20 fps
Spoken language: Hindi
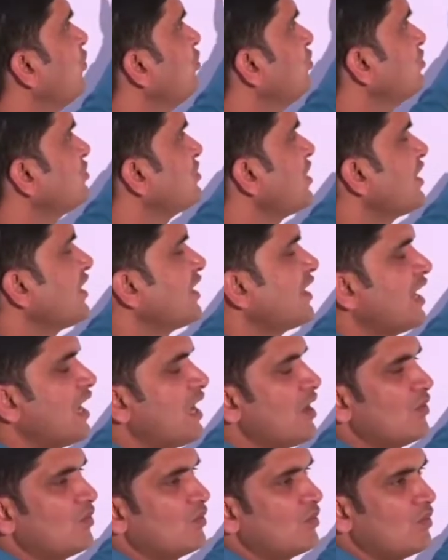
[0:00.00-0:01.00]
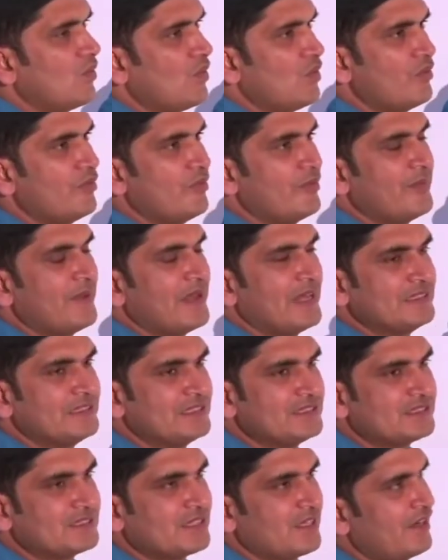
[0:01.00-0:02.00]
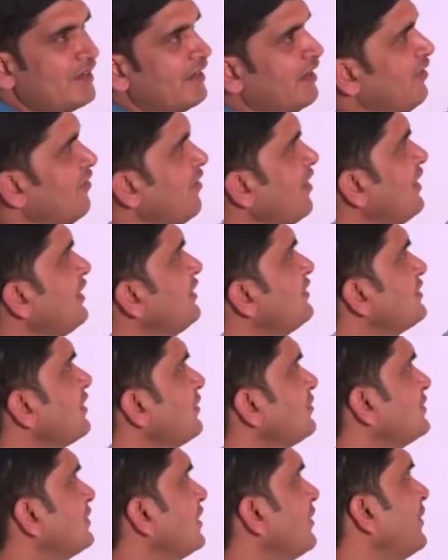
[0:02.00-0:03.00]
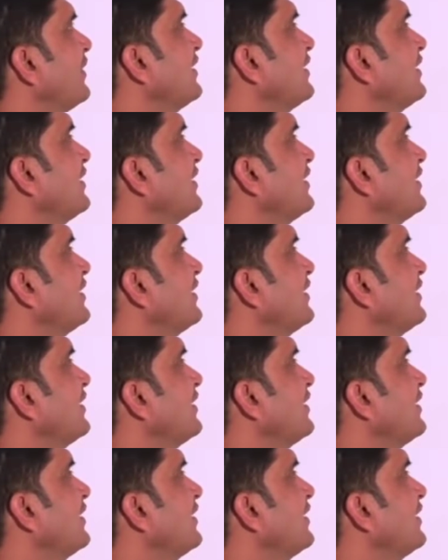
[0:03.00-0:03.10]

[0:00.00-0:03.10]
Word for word: उन संख्याओं को विभाजित करने वाली सबसे